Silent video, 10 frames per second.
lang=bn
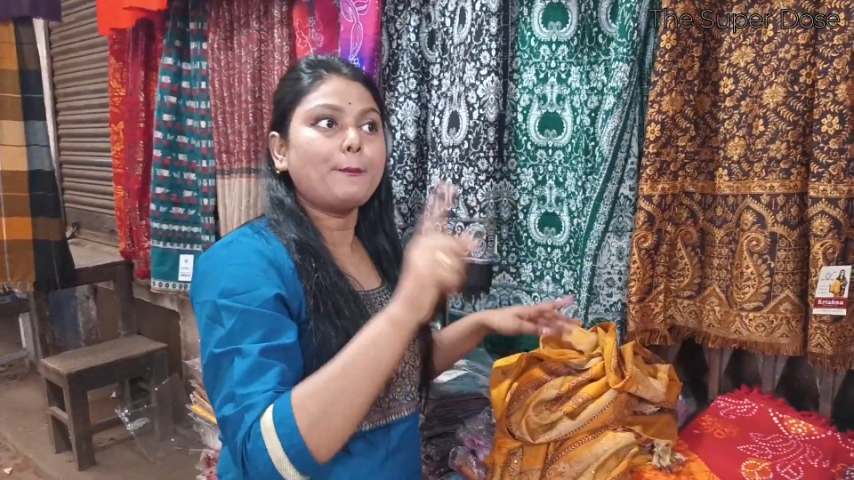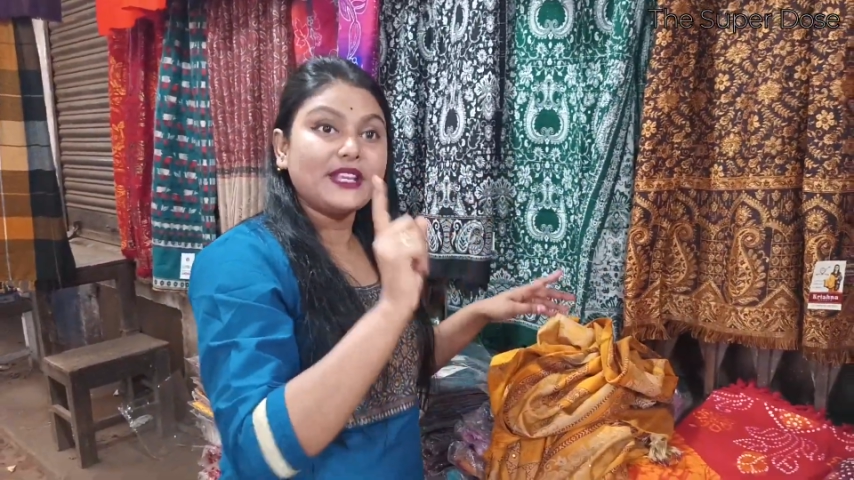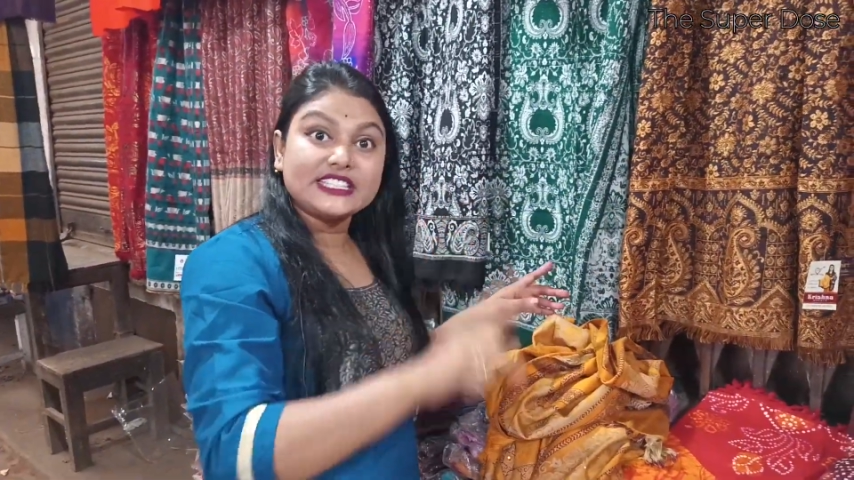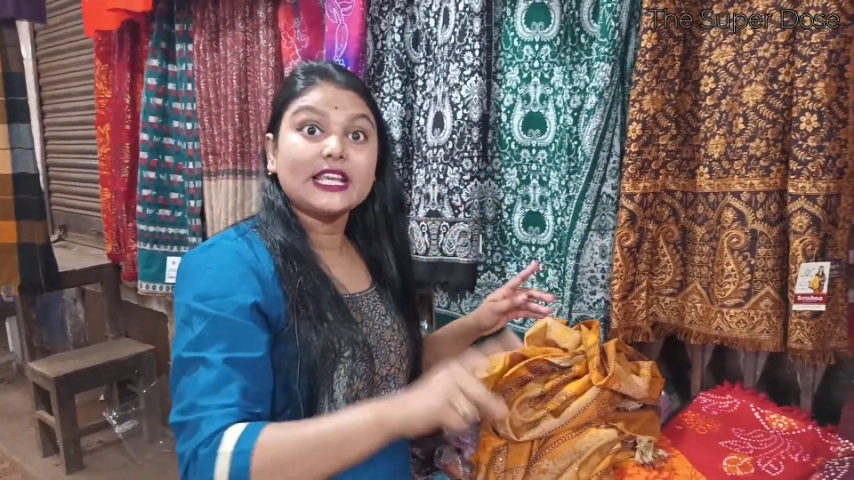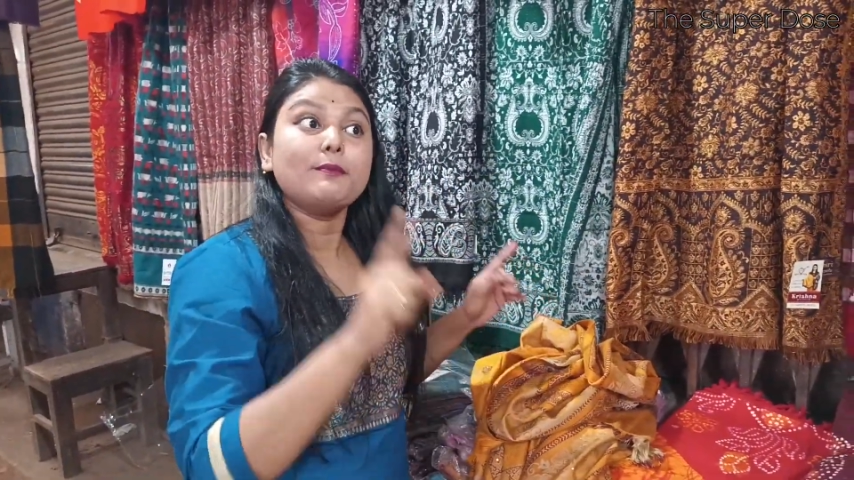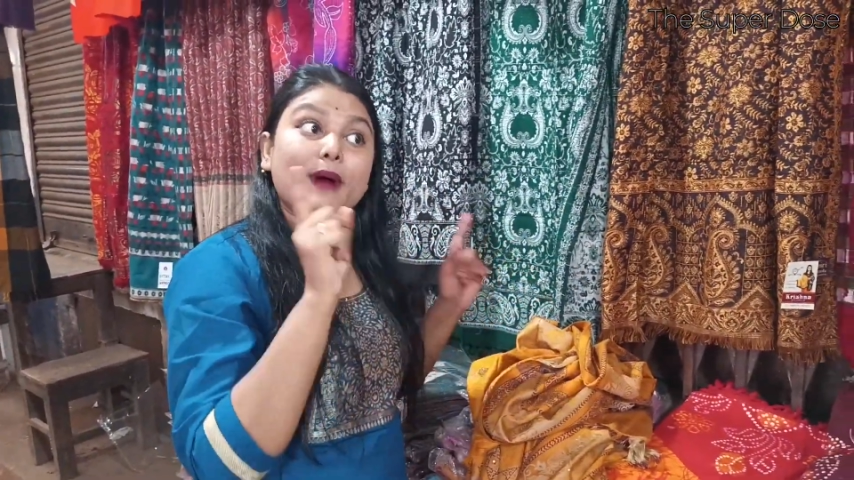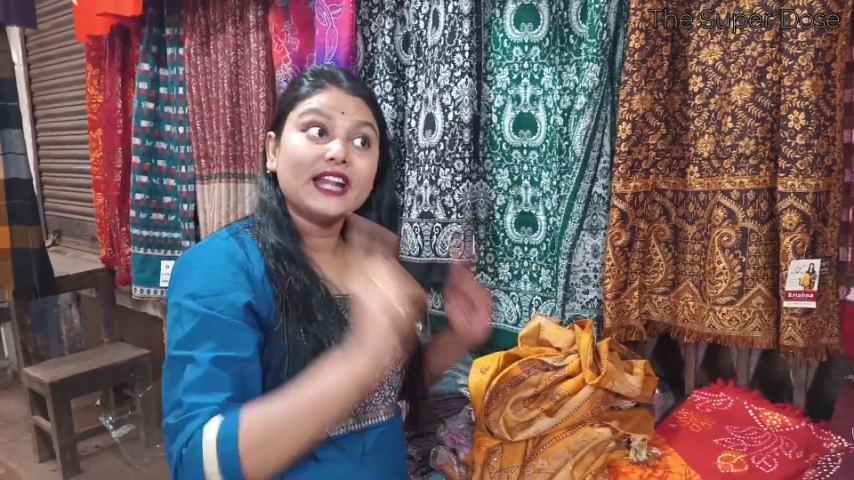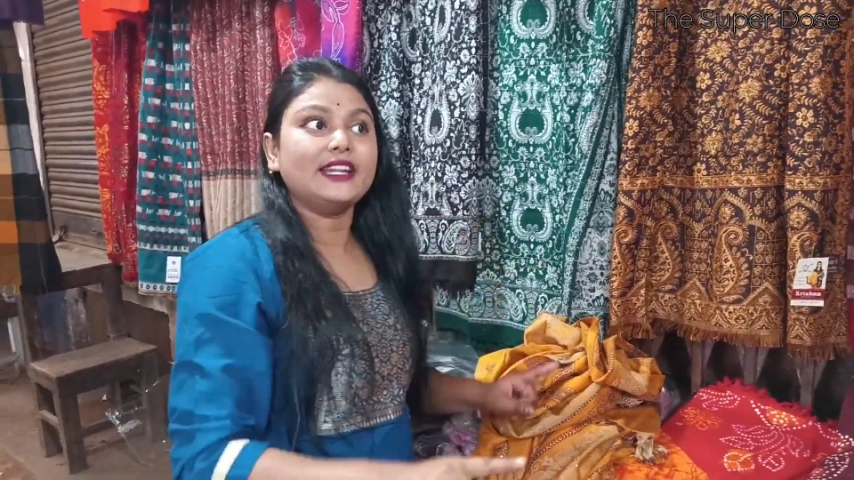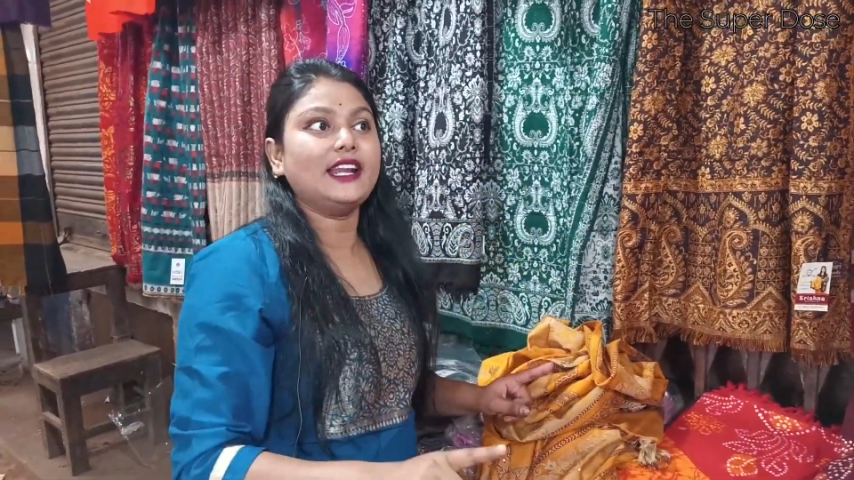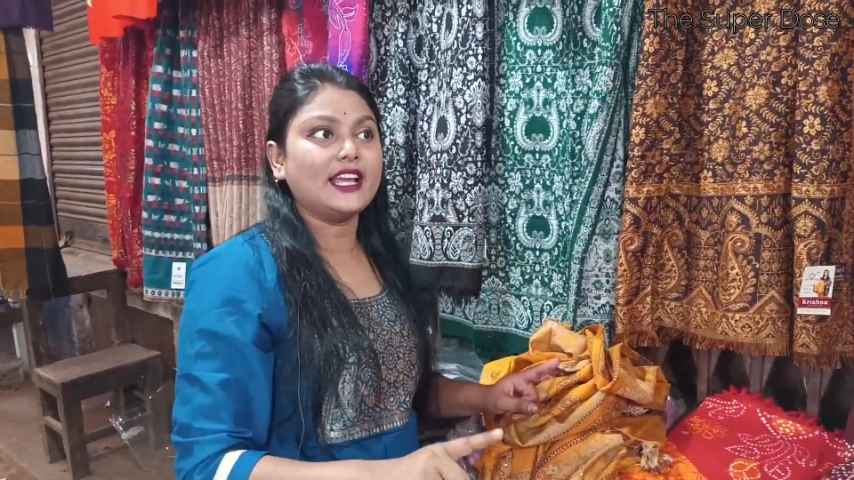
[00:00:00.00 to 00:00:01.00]
পিসের
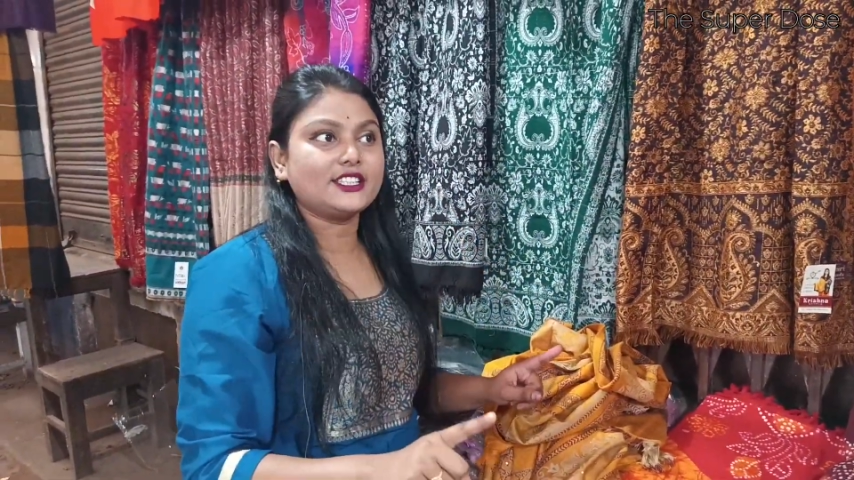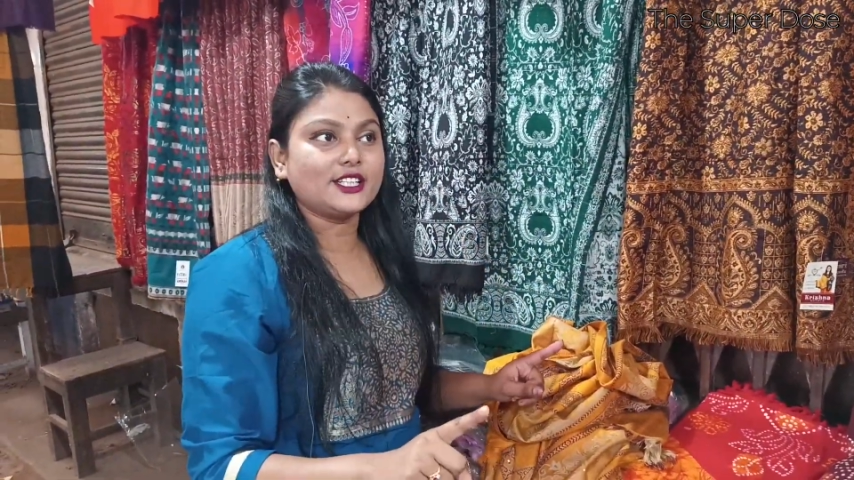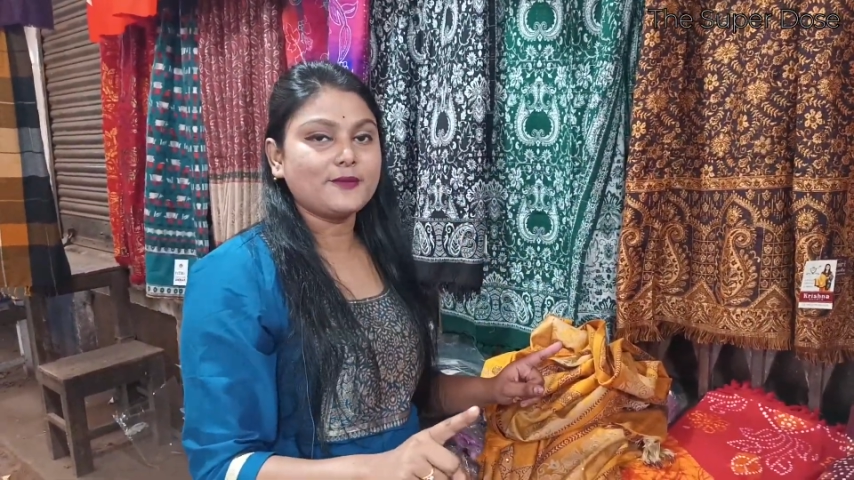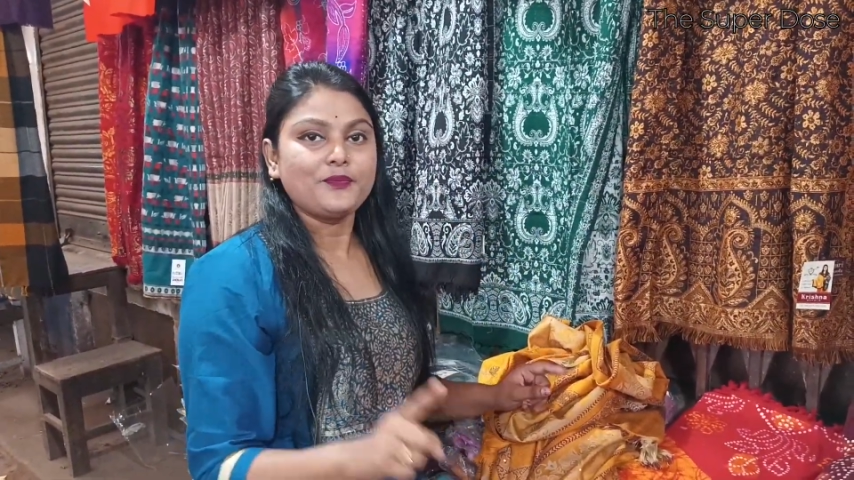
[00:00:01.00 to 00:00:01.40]
বান্ডিল আছে